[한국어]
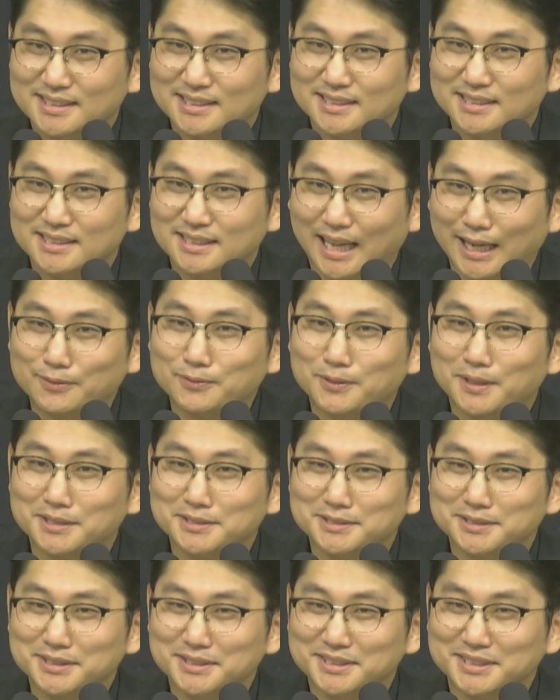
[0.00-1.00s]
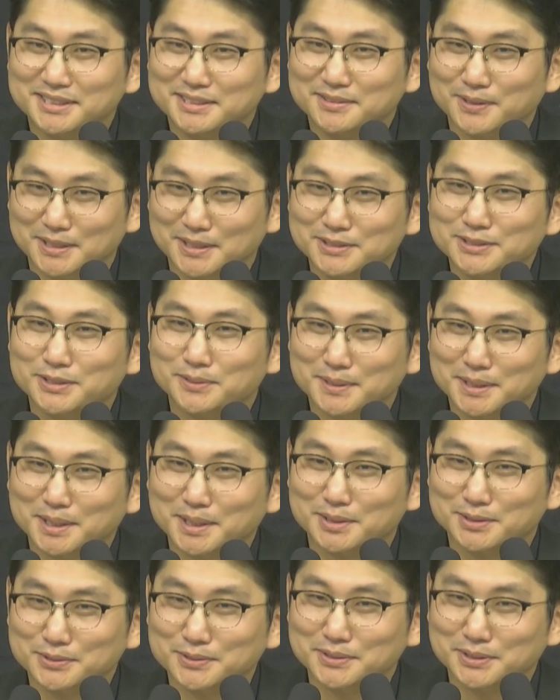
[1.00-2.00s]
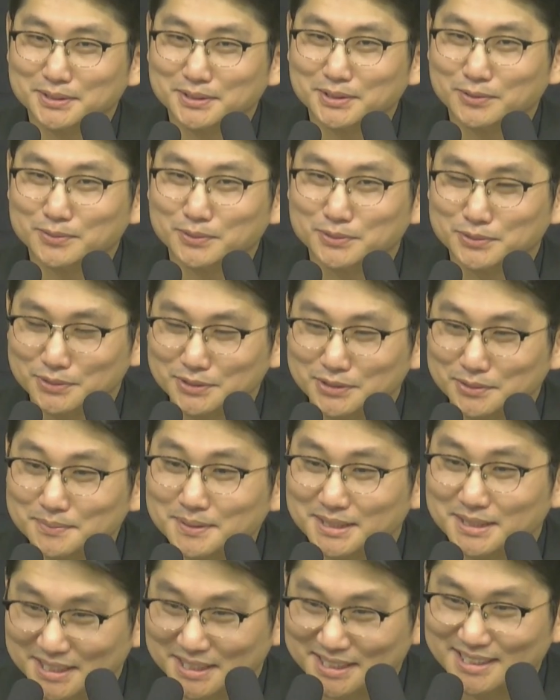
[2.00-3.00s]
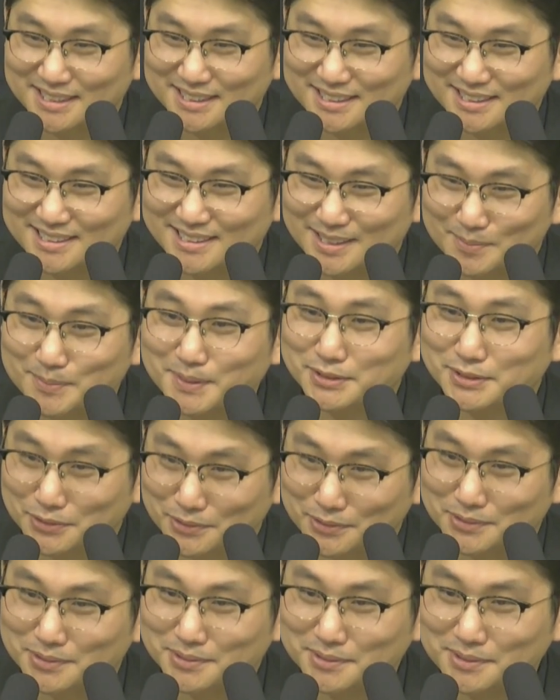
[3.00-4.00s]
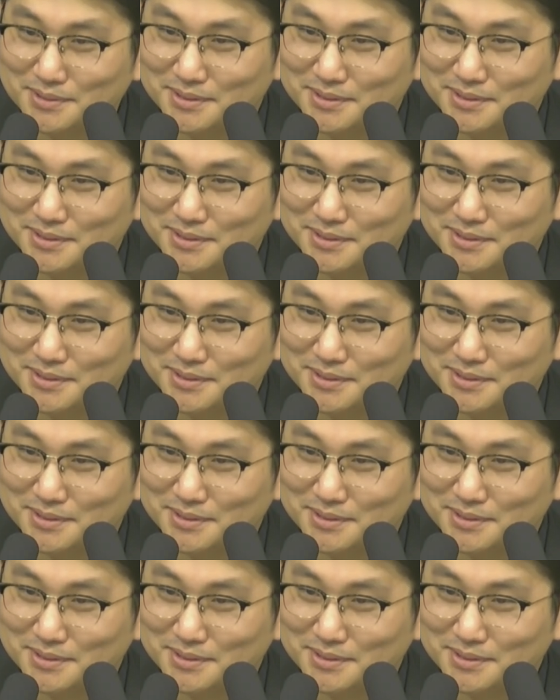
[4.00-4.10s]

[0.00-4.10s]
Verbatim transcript: 객관적인 관점을 가지고 있었다고 볼 수 있습니다. 한마디로.